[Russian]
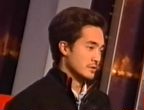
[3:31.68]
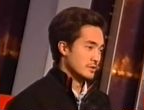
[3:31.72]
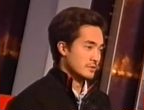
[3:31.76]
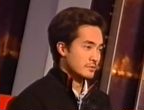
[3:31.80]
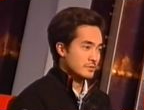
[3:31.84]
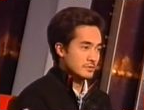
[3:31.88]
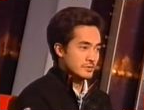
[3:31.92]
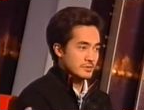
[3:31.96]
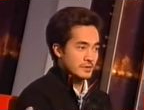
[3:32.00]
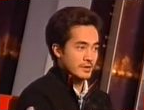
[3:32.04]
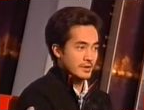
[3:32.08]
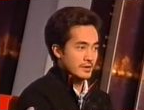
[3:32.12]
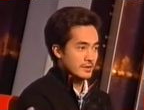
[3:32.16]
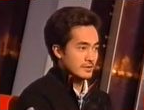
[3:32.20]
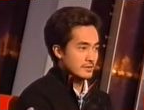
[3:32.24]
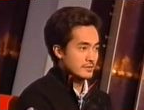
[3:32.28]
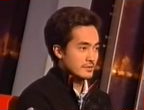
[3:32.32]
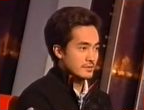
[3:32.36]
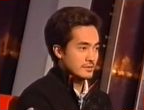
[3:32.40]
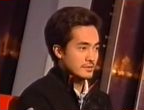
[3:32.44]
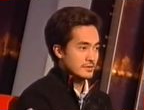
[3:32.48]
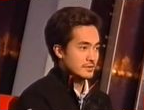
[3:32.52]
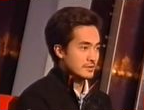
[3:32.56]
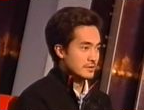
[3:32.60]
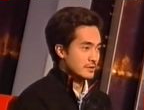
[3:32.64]
а я вот так.
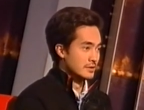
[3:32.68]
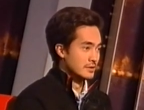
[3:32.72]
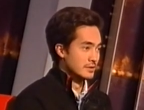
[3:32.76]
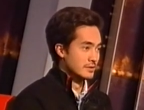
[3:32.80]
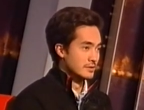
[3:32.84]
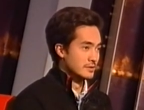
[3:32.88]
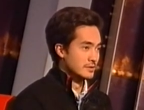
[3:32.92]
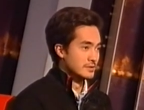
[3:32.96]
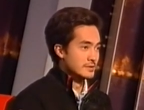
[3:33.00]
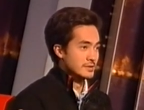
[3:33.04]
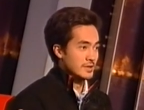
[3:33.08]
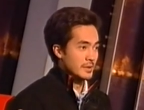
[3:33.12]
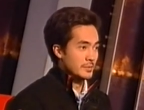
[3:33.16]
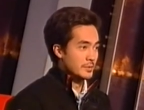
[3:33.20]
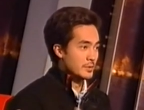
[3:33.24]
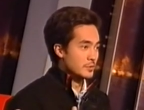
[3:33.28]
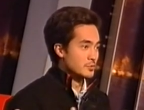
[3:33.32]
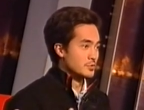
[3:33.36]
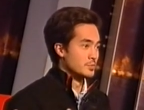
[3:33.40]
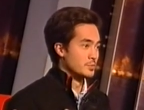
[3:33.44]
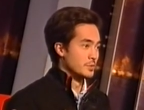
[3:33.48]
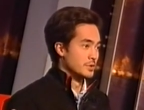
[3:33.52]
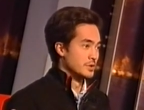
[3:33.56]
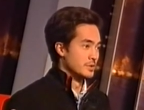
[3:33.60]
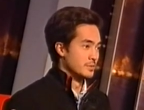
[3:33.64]
Или и сам я
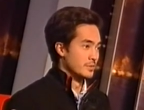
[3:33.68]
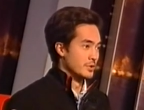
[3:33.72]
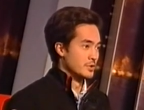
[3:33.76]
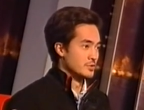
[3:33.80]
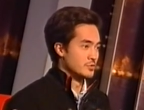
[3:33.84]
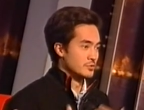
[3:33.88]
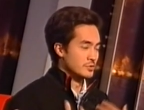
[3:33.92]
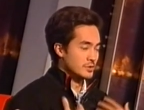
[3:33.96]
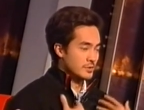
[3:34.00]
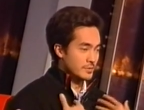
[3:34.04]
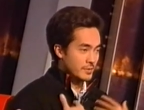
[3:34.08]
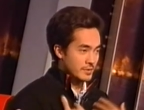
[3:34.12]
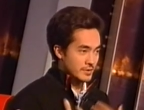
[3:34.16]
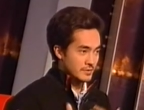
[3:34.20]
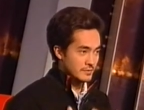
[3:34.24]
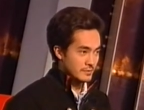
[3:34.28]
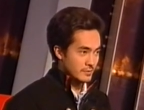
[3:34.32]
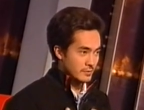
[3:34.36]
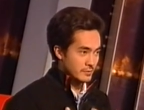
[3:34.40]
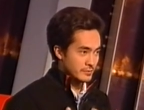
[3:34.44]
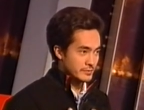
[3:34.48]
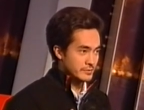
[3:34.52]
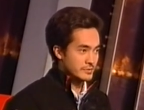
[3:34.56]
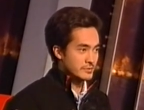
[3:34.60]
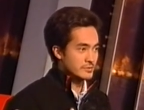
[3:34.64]
уже понимаю, что это мои
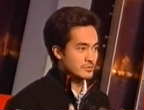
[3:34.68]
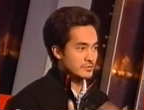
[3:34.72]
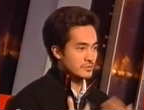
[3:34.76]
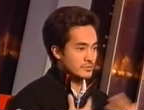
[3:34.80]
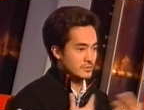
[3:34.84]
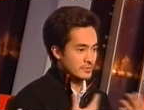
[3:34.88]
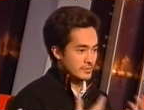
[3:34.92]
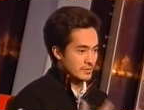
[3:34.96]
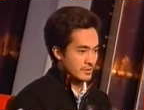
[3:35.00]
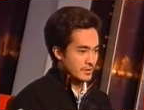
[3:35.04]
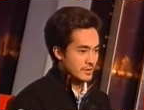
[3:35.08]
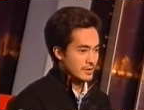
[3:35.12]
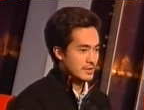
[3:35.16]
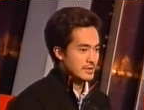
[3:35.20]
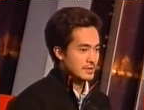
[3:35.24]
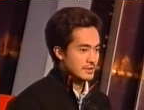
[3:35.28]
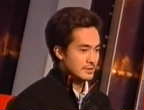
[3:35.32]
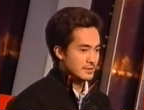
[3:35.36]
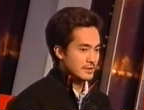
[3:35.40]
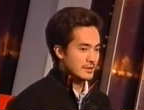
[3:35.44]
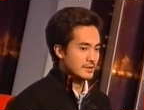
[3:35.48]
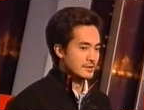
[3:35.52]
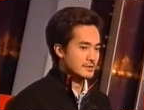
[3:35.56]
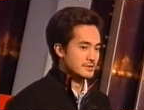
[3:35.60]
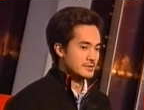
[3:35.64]
волосы, что я,
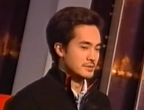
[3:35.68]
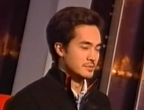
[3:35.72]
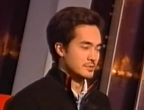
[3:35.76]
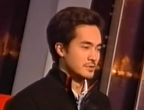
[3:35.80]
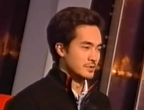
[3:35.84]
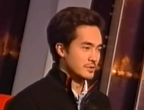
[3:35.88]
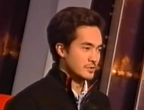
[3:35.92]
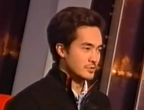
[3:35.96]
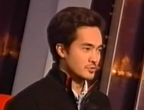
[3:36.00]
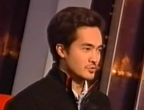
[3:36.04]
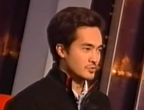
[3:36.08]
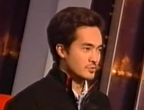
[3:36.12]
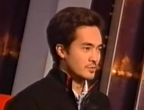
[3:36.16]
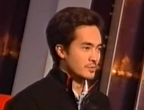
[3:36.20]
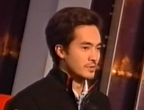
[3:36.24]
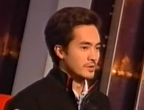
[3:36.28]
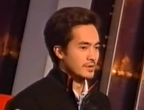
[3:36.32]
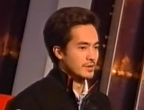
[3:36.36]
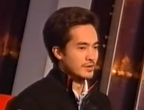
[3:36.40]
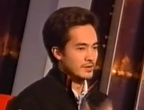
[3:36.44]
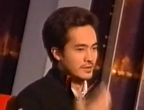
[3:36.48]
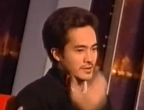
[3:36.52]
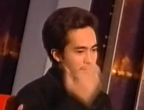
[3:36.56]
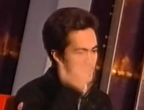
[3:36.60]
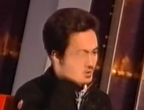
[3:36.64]
как я с ними хожу,
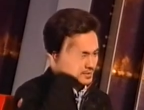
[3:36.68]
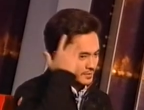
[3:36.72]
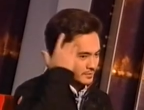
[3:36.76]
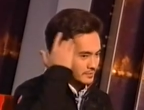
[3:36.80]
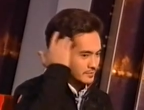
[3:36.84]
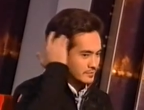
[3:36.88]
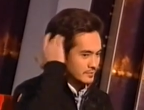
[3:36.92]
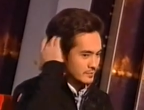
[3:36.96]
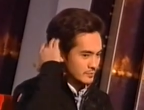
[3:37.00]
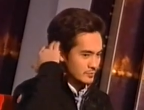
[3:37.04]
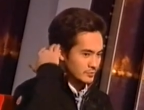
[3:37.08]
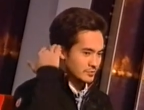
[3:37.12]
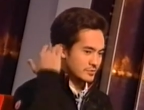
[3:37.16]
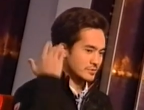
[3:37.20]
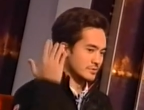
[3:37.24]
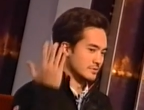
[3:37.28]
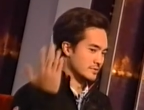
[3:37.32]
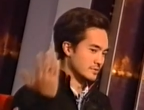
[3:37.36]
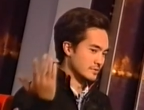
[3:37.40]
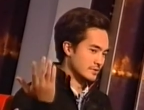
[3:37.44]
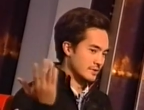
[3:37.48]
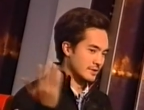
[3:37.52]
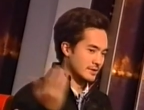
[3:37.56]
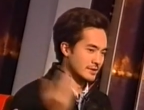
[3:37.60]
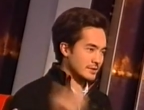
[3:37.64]
моя
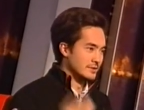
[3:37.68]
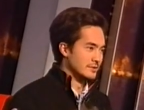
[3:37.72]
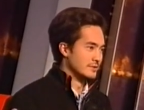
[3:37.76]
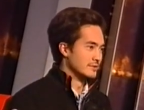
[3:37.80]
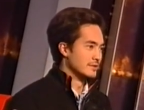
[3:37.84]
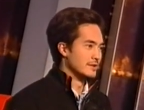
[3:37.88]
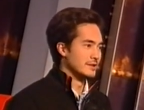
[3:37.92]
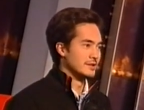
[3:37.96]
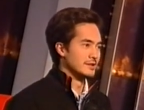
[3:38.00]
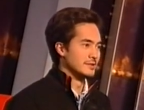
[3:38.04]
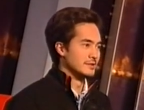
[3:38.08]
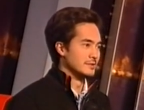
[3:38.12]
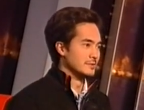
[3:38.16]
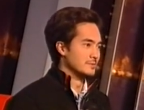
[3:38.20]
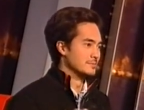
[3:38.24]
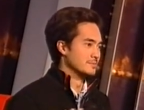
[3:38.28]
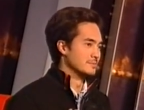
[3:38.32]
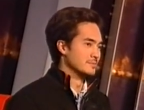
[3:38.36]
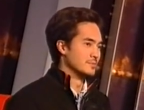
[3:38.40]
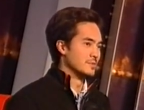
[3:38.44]
уже какие-то, какие-то